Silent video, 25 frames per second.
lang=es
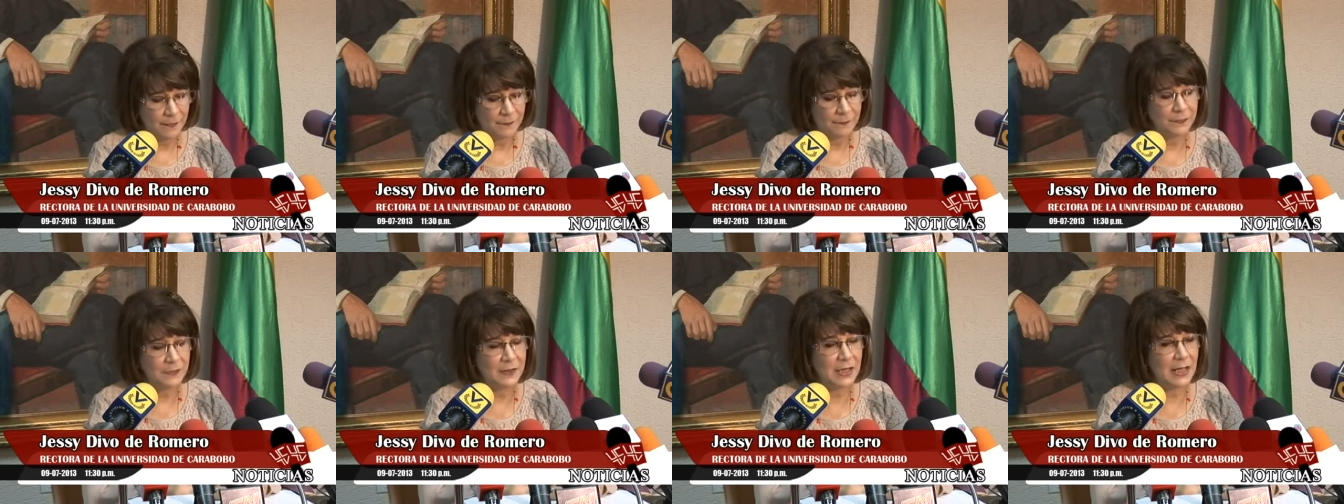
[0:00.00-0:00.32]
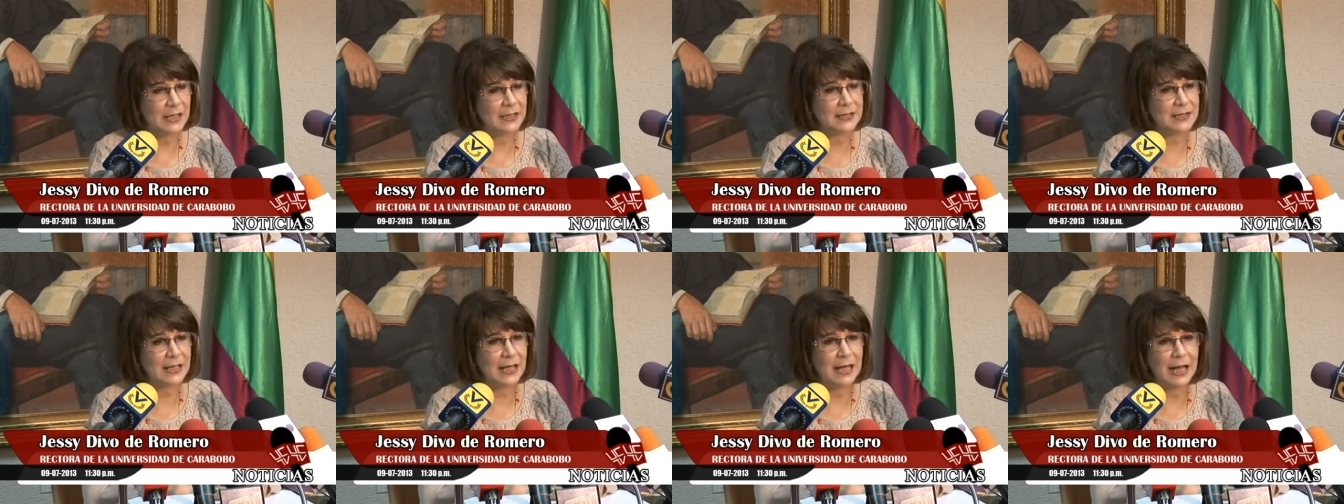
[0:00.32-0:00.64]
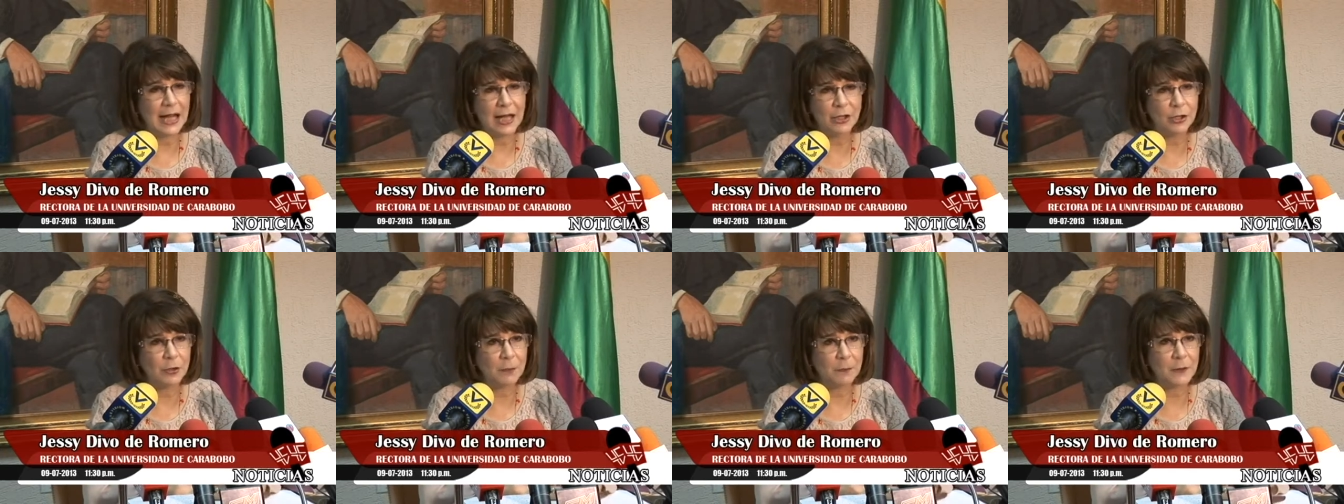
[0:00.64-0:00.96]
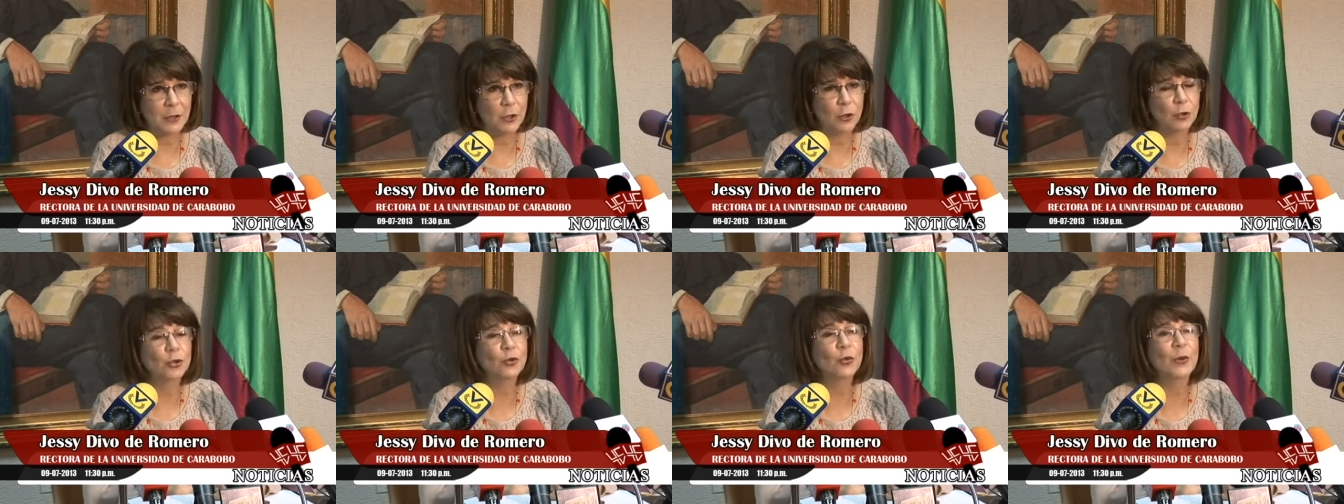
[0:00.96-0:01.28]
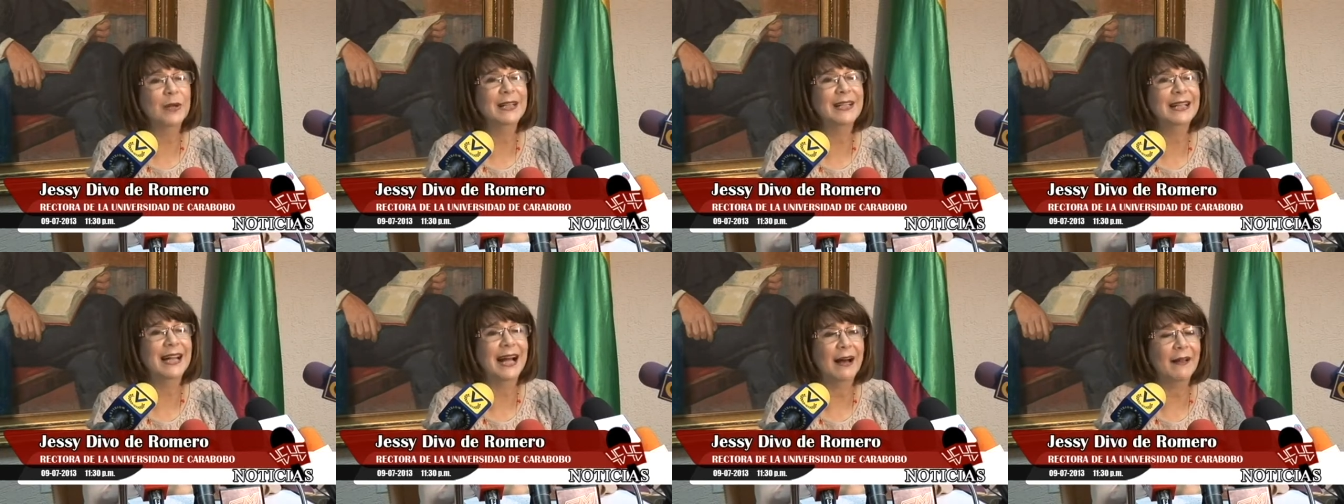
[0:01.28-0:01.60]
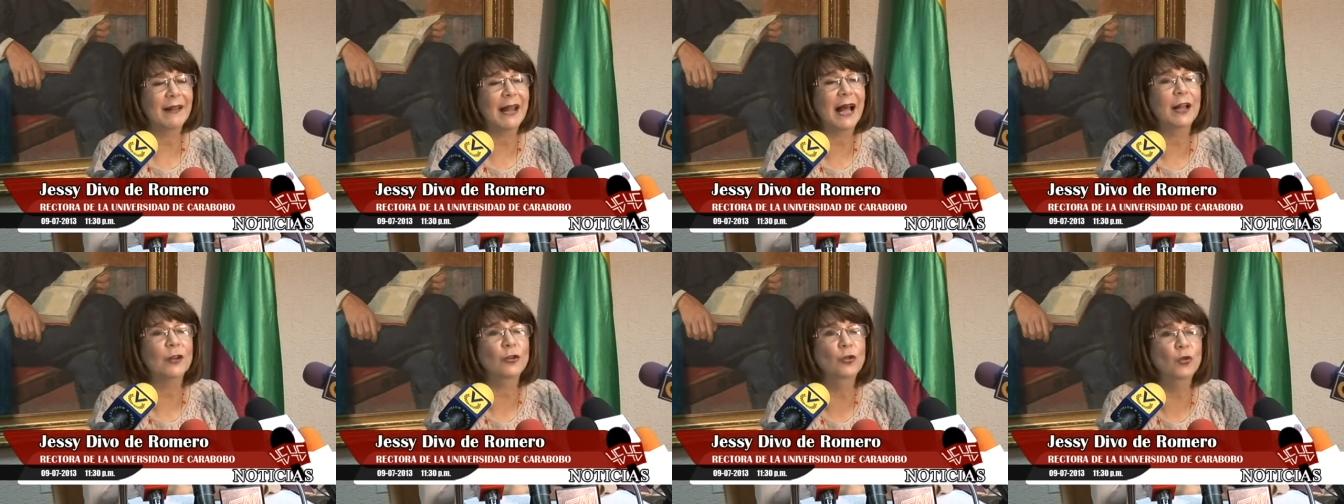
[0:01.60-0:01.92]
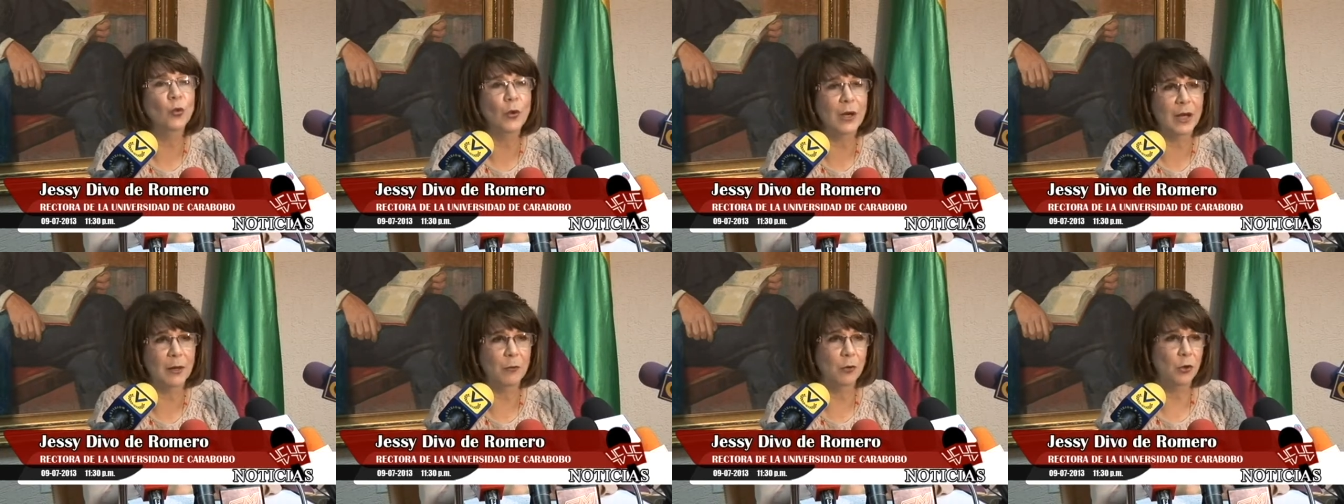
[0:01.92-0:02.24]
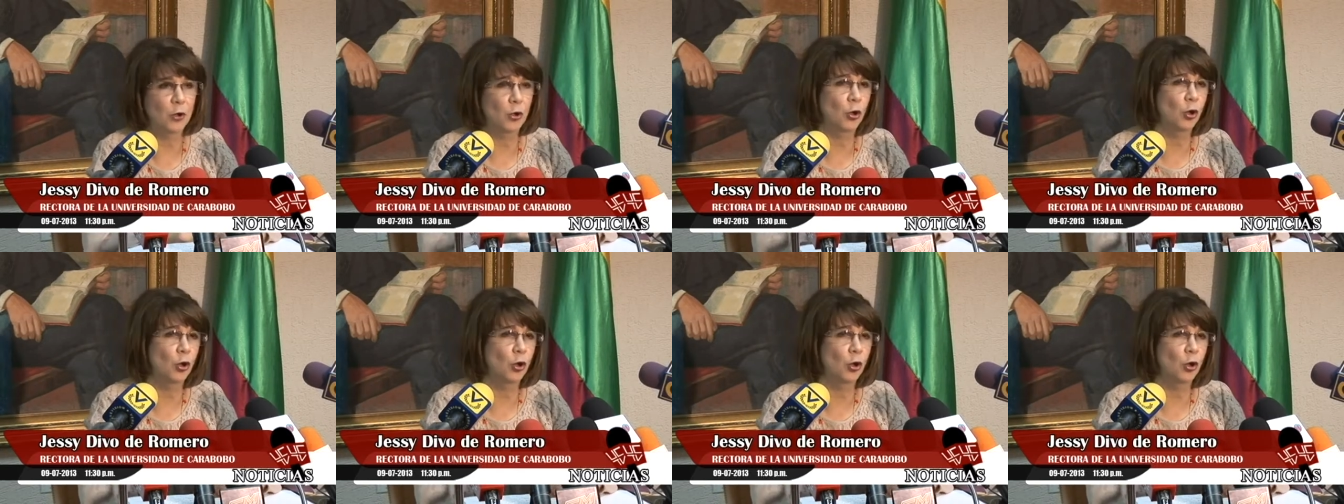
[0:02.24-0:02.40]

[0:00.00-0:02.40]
del salario, pero no es nada nuevo.